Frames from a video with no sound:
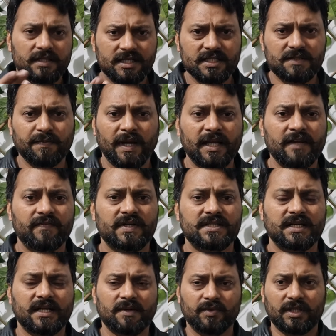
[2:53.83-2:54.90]
जिसमानी
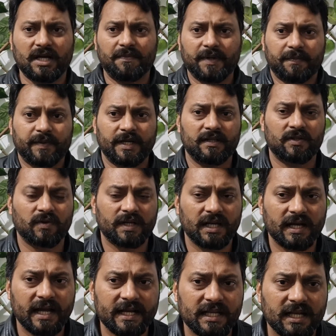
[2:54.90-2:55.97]
वजन के मुताबिक परिंदों के
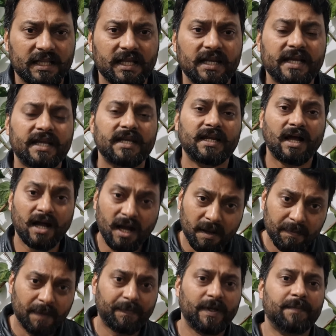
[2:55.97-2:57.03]
लगाई जाती है लेकिन
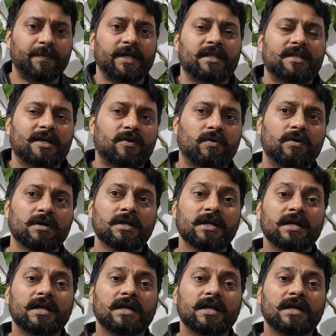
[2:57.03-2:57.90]
हम अपने परिंदे को